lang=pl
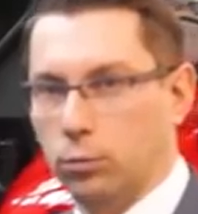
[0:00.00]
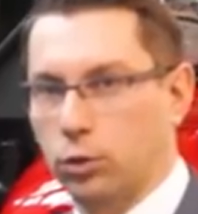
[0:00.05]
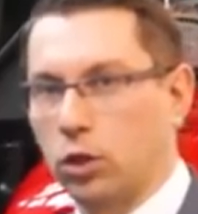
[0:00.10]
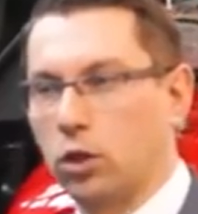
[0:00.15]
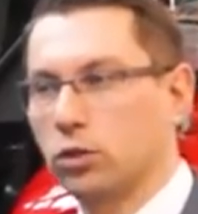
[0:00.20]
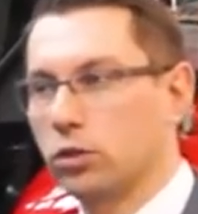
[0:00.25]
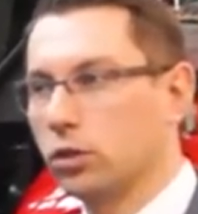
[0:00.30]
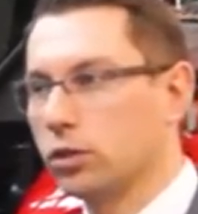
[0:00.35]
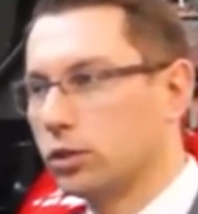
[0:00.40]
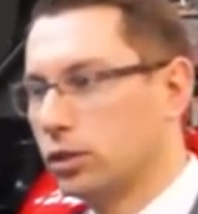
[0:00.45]

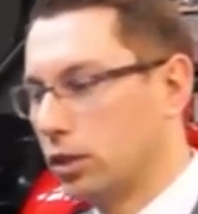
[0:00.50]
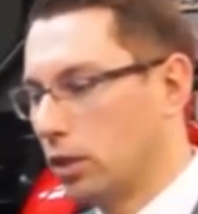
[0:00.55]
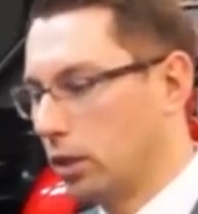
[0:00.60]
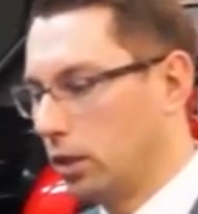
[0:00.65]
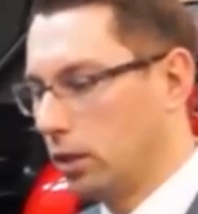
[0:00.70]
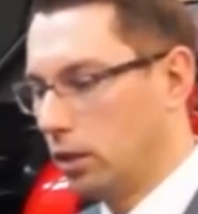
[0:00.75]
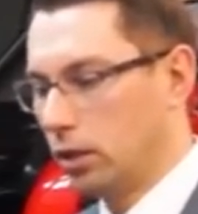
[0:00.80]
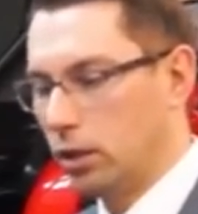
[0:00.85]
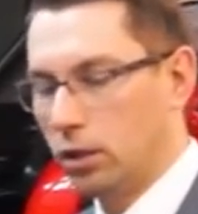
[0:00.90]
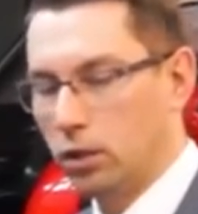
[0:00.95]
Przechodząc
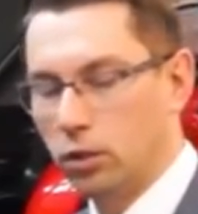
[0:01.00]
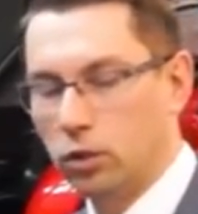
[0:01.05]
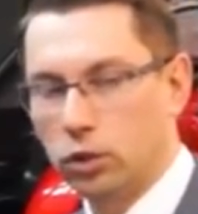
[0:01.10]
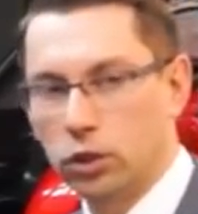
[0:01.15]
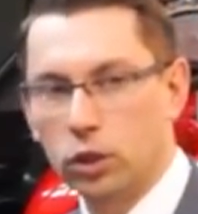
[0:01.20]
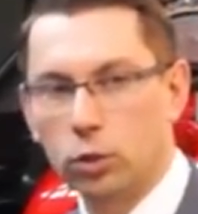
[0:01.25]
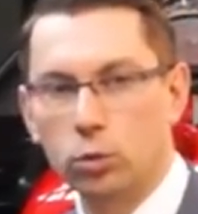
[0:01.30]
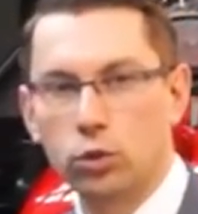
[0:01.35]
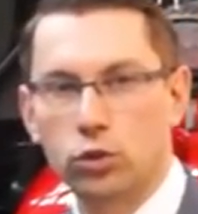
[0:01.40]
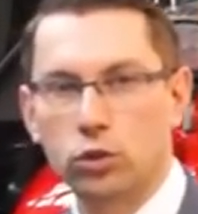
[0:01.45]
e,
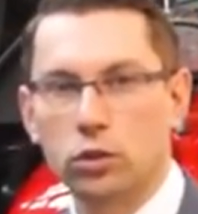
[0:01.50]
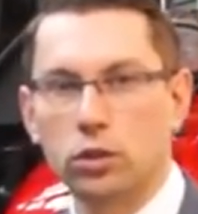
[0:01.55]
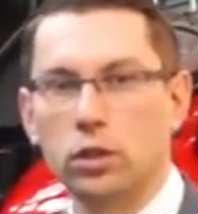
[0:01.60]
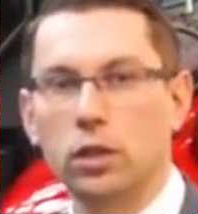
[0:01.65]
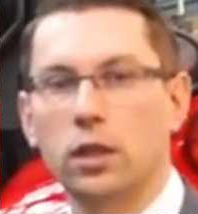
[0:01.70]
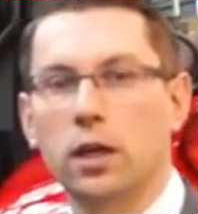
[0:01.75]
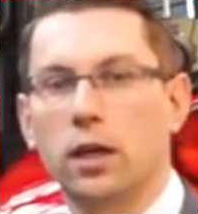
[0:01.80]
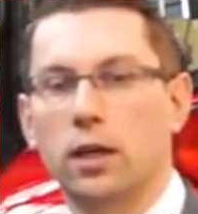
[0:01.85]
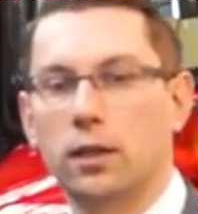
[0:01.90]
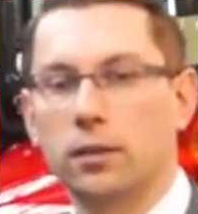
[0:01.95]
do tyłu
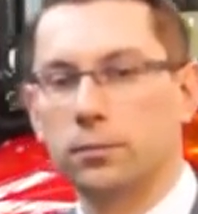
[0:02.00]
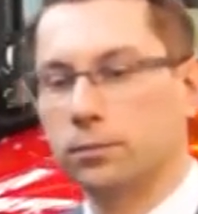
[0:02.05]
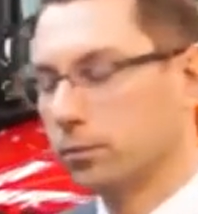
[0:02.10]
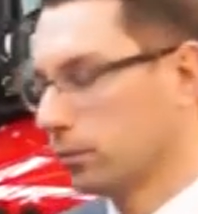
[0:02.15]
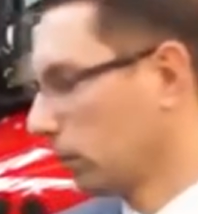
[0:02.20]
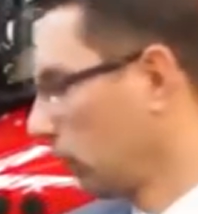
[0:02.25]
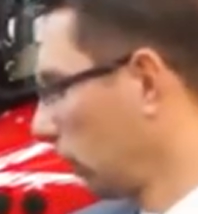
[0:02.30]
ciągnika,